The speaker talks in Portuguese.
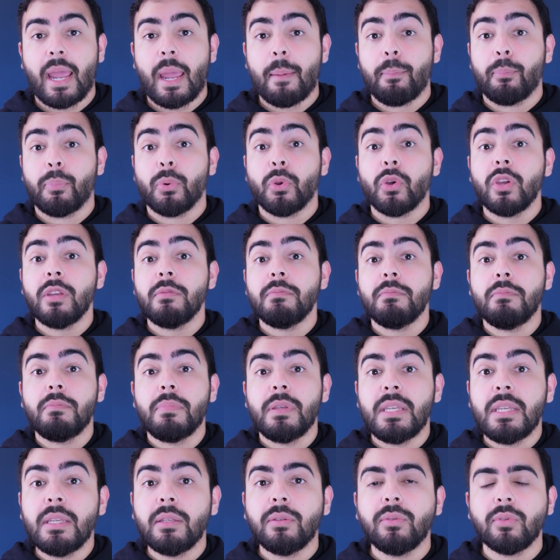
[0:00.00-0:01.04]
é
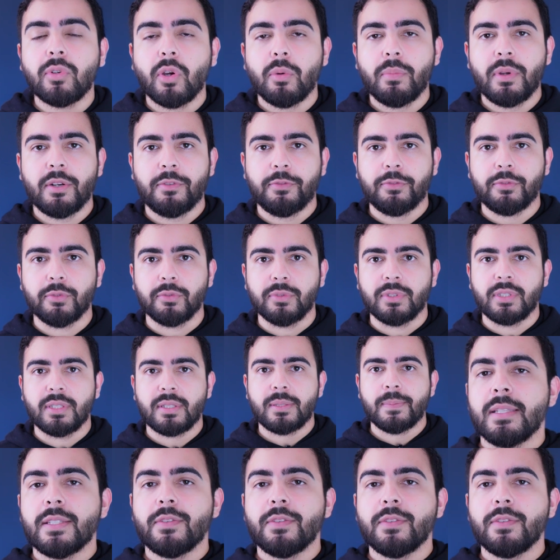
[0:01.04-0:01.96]
proibido comer frutas.